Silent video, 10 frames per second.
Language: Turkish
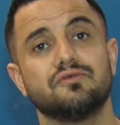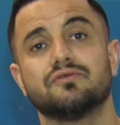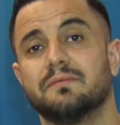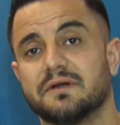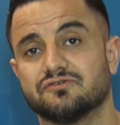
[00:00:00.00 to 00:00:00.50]

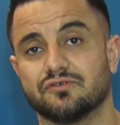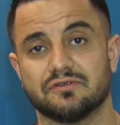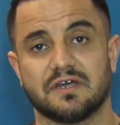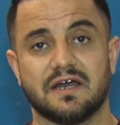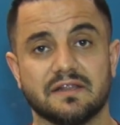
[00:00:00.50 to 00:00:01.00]
uygulamak
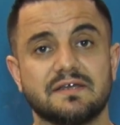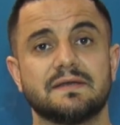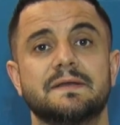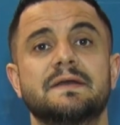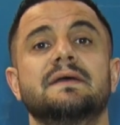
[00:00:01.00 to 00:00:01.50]
zorunda kaldık.
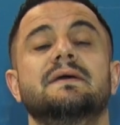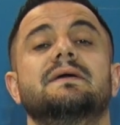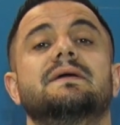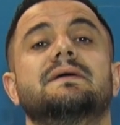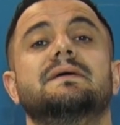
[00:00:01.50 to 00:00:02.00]

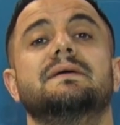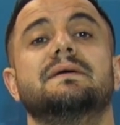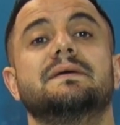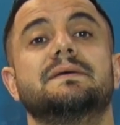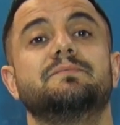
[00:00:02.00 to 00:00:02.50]

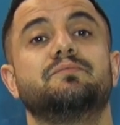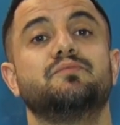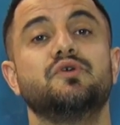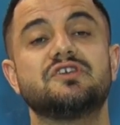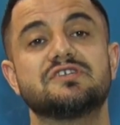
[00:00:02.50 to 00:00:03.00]
Ee,
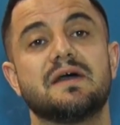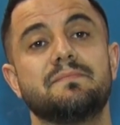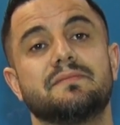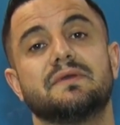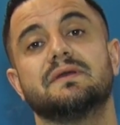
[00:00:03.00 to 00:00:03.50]
bu işlem
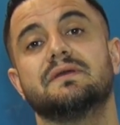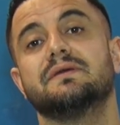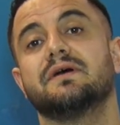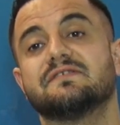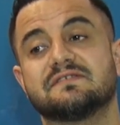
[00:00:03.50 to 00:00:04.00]

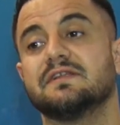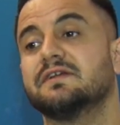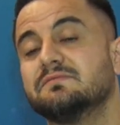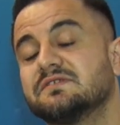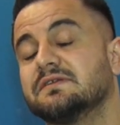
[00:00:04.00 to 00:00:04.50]
e,
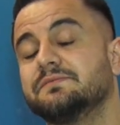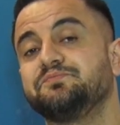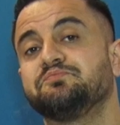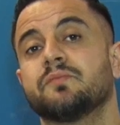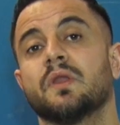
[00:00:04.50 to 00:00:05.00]
hastalarımızın
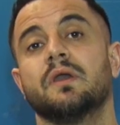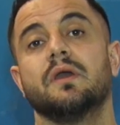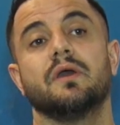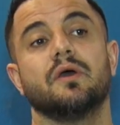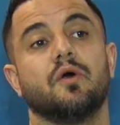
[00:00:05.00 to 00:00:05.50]

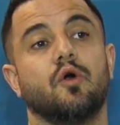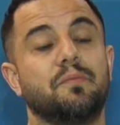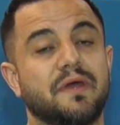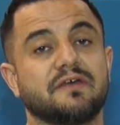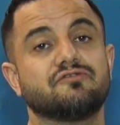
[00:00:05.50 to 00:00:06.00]

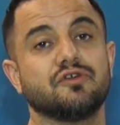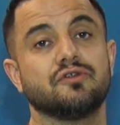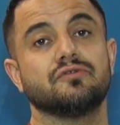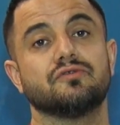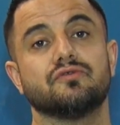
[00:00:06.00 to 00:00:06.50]

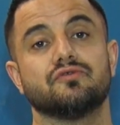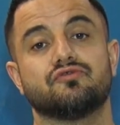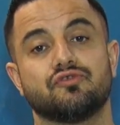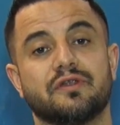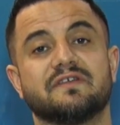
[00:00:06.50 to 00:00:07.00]
operasyon
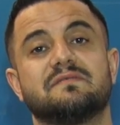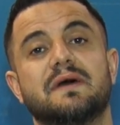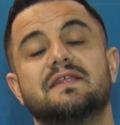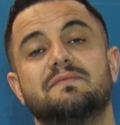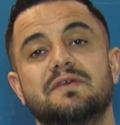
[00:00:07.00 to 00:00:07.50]
sonrası
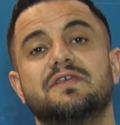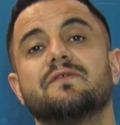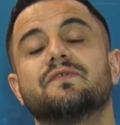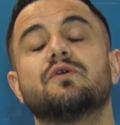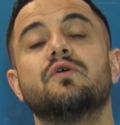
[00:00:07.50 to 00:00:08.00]
belki bir iki
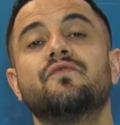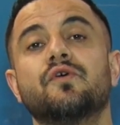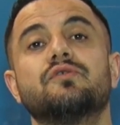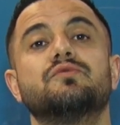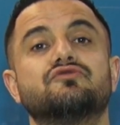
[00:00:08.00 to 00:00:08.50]
hafta
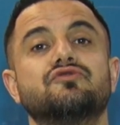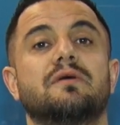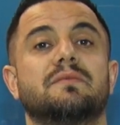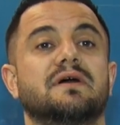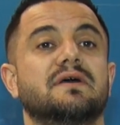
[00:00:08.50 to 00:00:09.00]
konforunu bozuyor
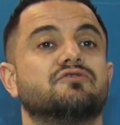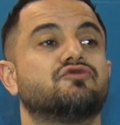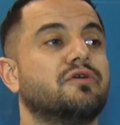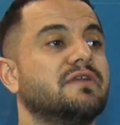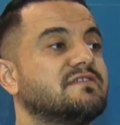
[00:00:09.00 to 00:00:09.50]
ama
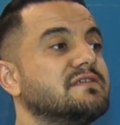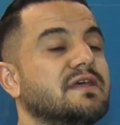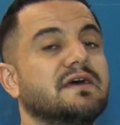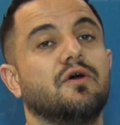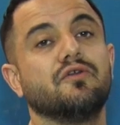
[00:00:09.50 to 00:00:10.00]

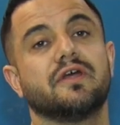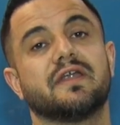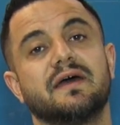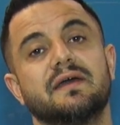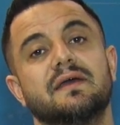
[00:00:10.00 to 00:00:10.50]
sonrasında
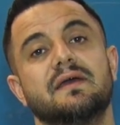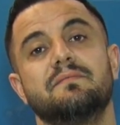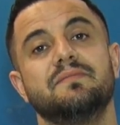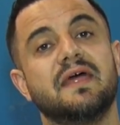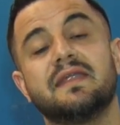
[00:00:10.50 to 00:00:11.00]
onlara
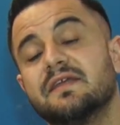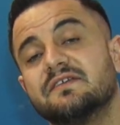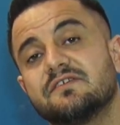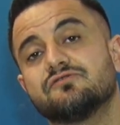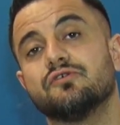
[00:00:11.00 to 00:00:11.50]

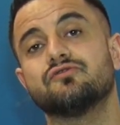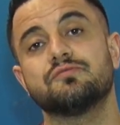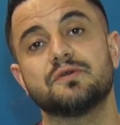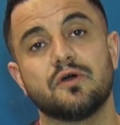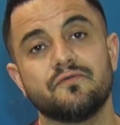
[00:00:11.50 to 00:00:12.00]
neredeyse
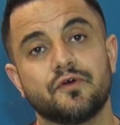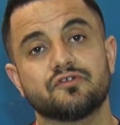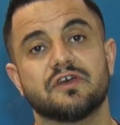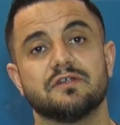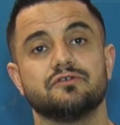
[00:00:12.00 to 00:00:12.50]
sonsuz bir konfor
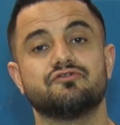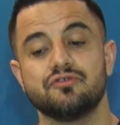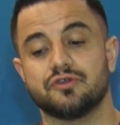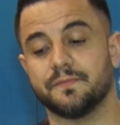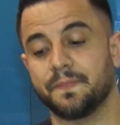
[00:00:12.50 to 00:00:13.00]
sağlıyor.
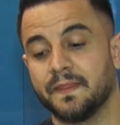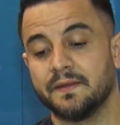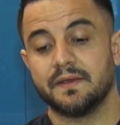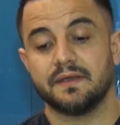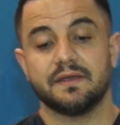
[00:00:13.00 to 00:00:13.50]
Çünkü
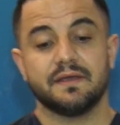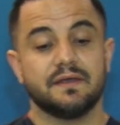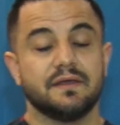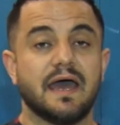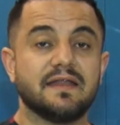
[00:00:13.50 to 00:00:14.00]

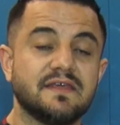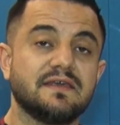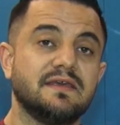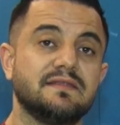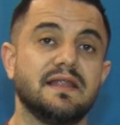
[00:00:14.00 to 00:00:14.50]
e,
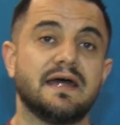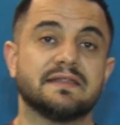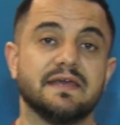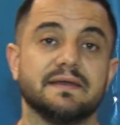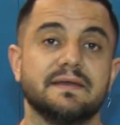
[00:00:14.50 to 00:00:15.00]
erkek kedilerde